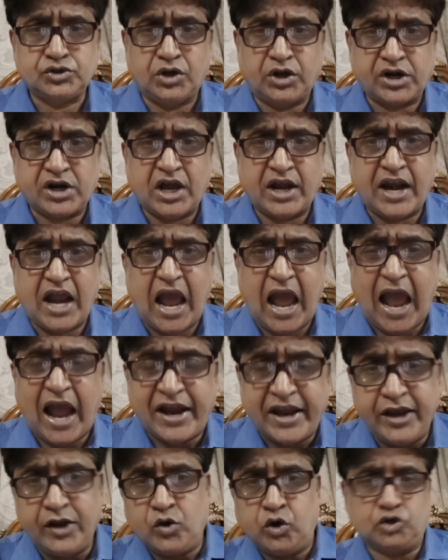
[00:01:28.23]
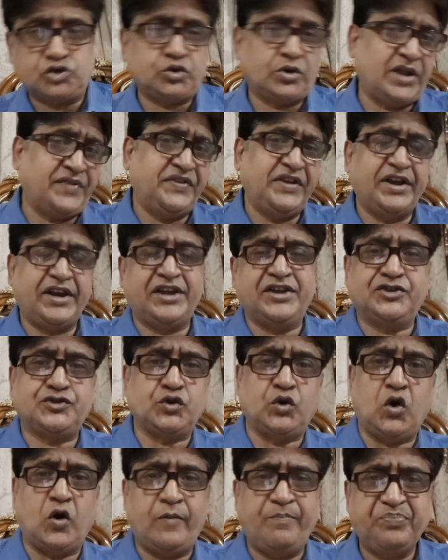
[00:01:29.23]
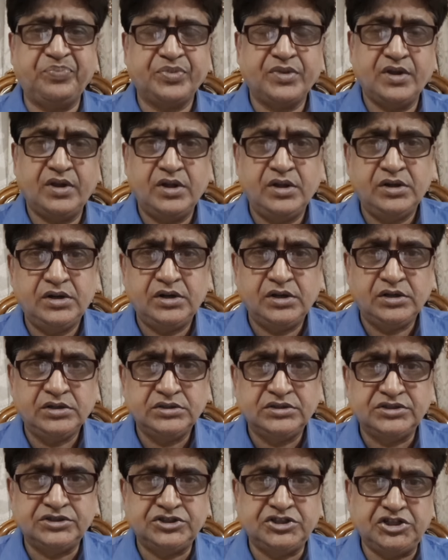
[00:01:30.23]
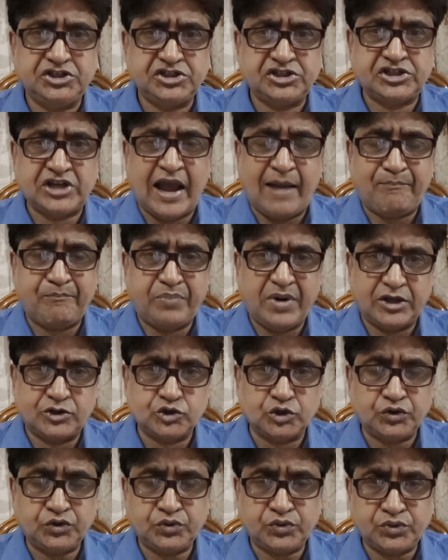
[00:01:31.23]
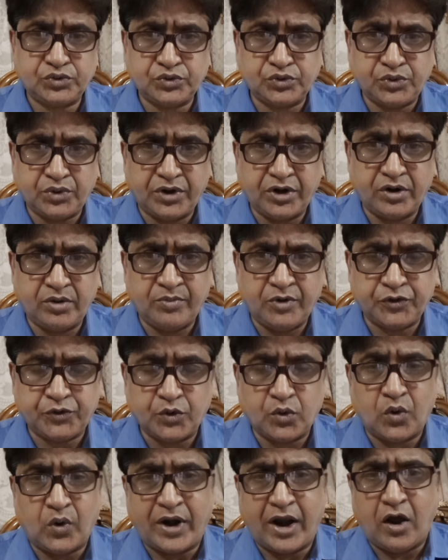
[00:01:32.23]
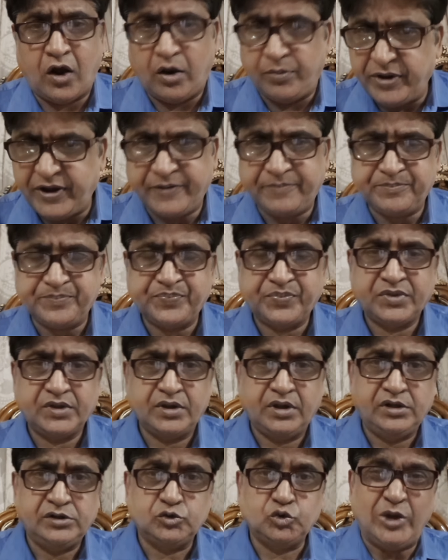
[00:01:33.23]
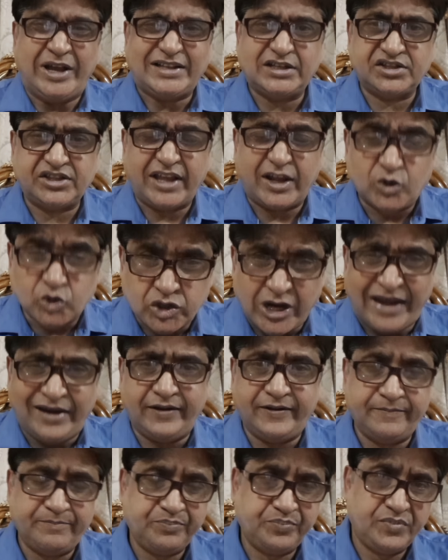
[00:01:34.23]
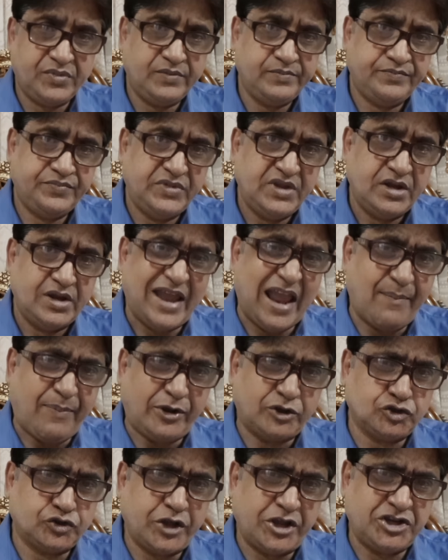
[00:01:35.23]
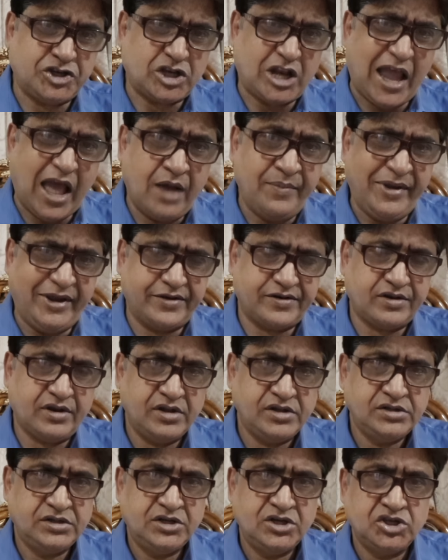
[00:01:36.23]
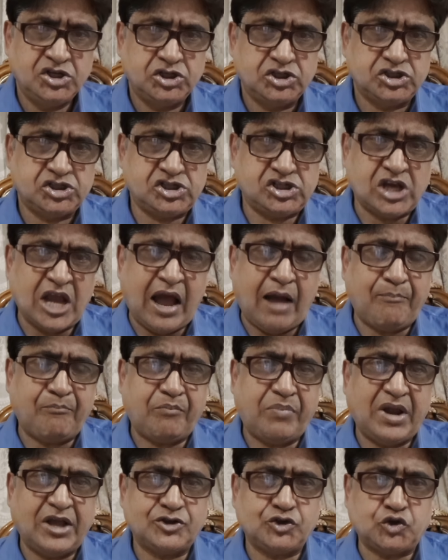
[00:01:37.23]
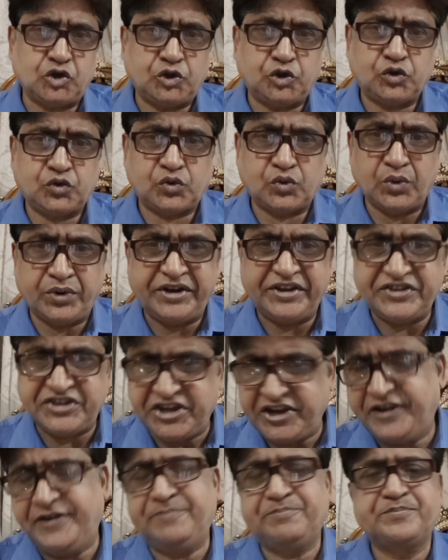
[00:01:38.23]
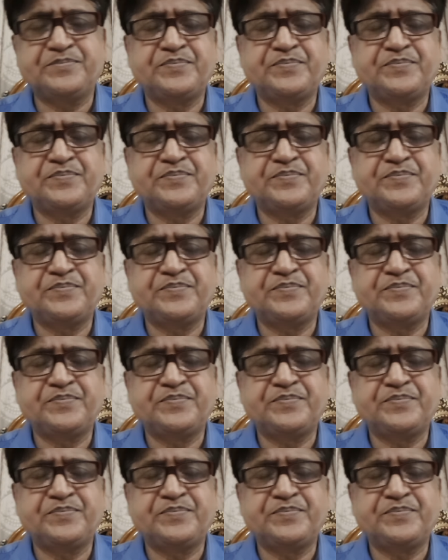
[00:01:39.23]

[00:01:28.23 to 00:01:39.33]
সরকার আগেই ঘোষণা দিয়ে রেখেছিল যে শাপলা চত্বরের মতো করা হবে দুই সালে হেফাজতে ইসলামের শাপলা চত্বরে যে